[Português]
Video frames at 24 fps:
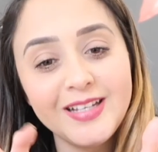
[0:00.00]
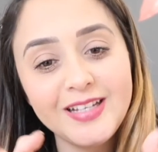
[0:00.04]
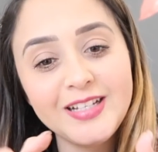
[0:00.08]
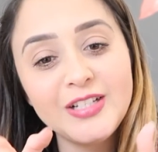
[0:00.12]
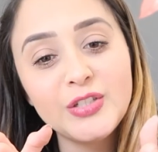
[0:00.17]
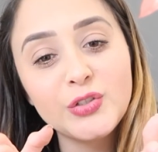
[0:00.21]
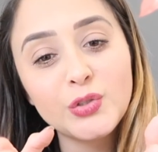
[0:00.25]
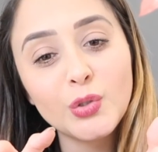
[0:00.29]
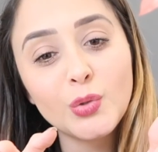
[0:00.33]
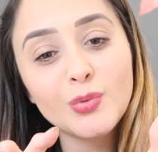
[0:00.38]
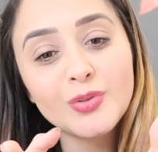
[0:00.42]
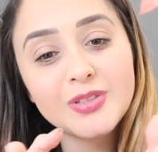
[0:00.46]
e
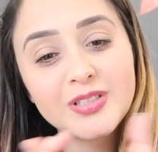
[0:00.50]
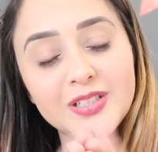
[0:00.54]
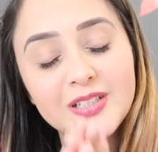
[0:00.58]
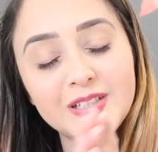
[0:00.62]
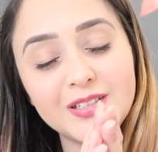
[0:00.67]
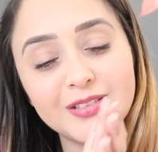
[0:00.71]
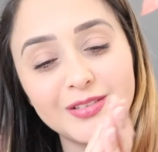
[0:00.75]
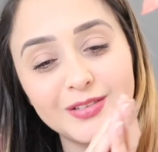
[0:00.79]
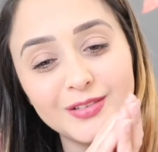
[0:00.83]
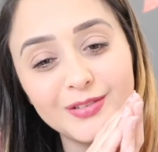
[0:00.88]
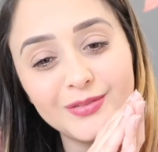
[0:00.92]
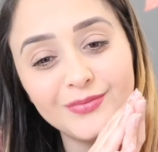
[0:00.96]
estou
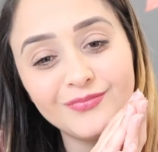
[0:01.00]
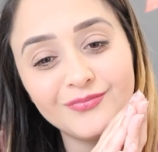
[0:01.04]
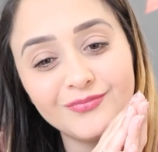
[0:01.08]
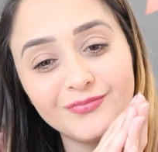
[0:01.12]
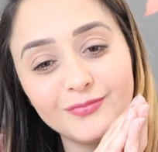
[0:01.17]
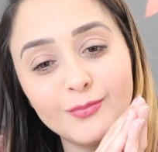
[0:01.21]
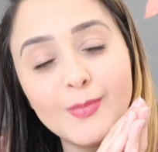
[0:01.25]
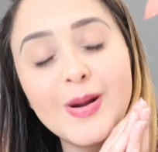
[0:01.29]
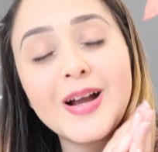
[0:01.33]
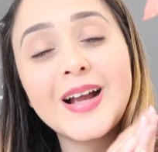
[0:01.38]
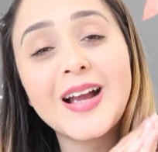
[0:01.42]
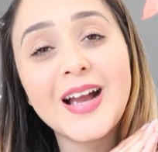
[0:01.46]
usando
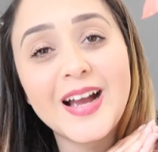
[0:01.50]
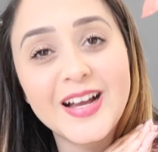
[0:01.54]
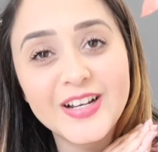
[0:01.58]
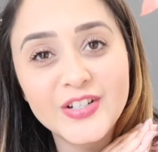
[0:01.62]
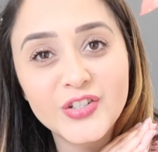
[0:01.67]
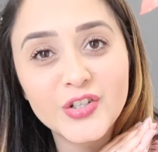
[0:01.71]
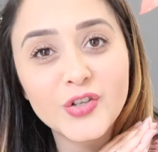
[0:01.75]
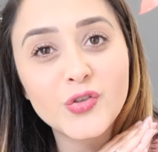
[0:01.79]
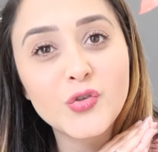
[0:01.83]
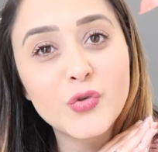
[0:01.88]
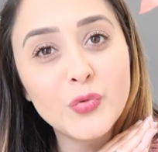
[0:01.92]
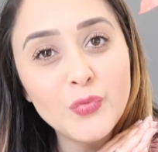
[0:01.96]
uma
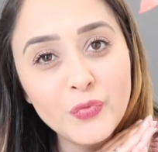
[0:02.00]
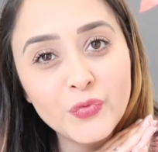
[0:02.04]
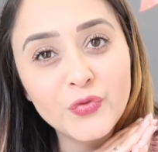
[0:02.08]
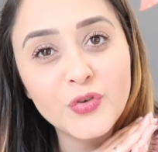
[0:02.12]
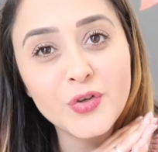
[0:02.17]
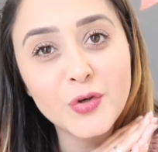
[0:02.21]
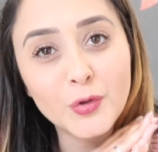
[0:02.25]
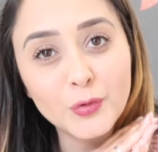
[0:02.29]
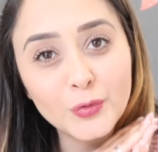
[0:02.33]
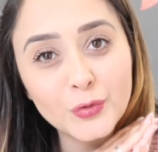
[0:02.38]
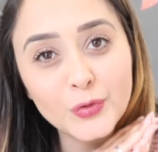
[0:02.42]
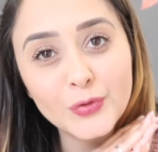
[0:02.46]
caixa de um
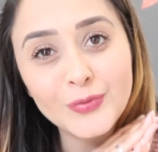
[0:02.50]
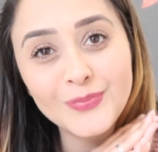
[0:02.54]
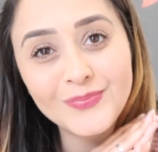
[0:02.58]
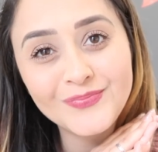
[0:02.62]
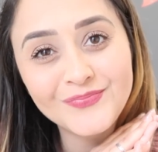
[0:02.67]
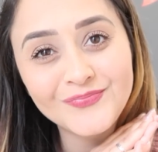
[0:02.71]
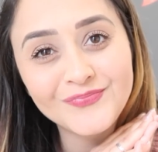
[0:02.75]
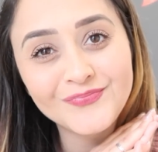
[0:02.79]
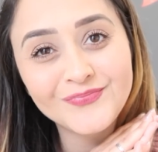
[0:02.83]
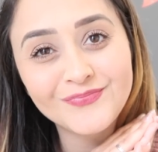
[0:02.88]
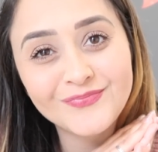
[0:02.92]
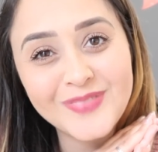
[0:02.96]
filtro
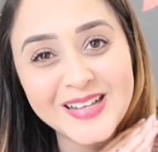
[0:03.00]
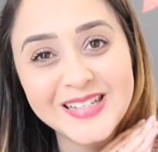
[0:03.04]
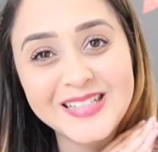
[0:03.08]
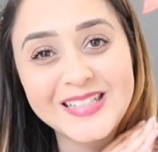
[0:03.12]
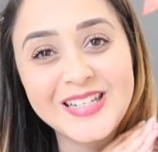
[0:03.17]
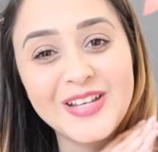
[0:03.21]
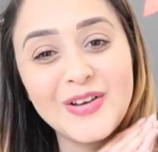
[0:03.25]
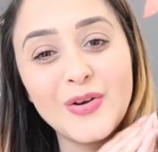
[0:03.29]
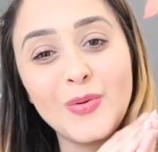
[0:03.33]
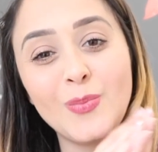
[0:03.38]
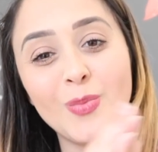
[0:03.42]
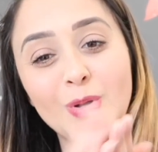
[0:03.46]
pra
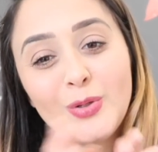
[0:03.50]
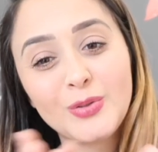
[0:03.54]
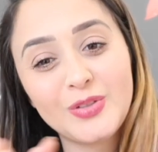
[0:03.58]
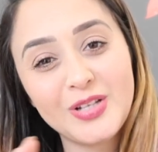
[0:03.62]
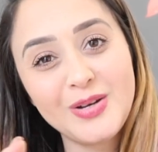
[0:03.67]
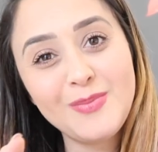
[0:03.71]
ser o meu